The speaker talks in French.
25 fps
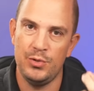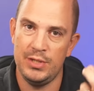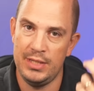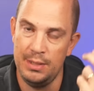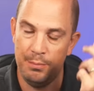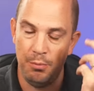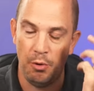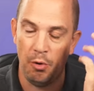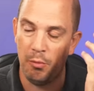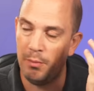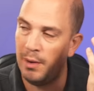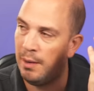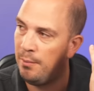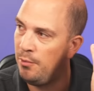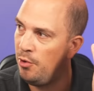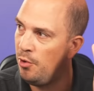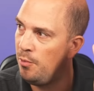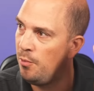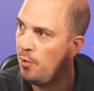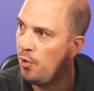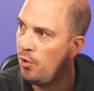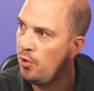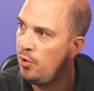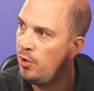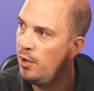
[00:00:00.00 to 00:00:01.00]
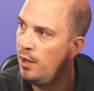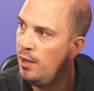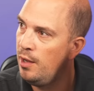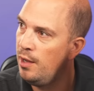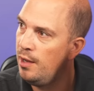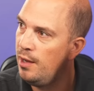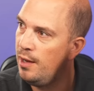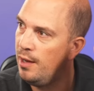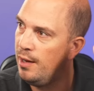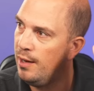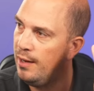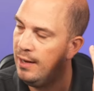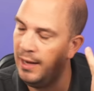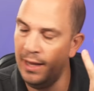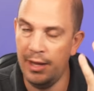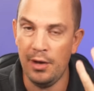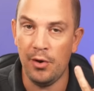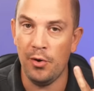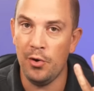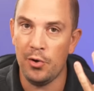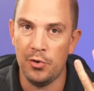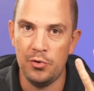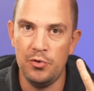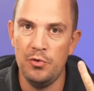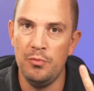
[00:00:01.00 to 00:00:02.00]
C'est probablement
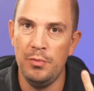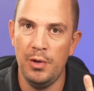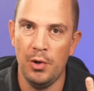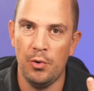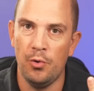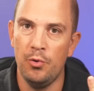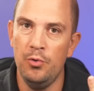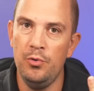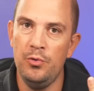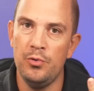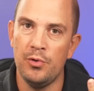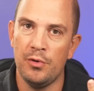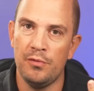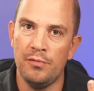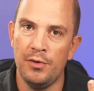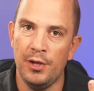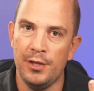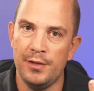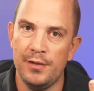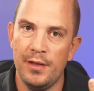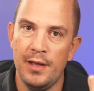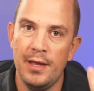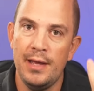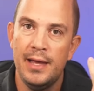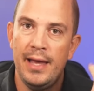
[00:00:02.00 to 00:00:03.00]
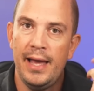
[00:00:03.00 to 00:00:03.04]
l'erreur numéro une en fait.